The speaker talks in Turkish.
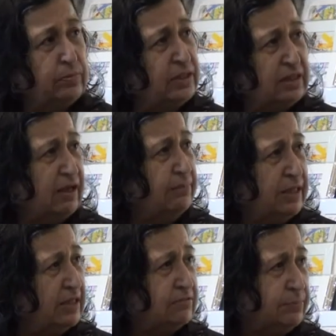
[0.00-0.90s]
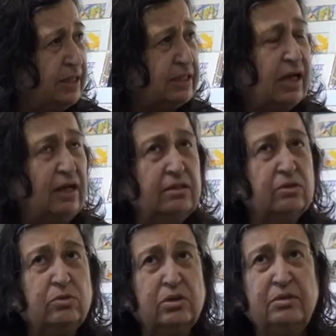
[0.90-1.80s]
Hatta biraz metal de
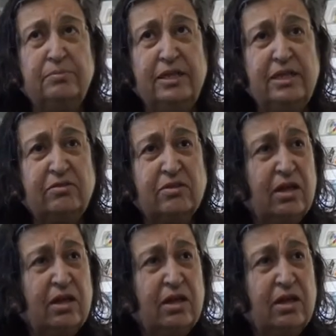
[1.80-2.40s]
olabilir.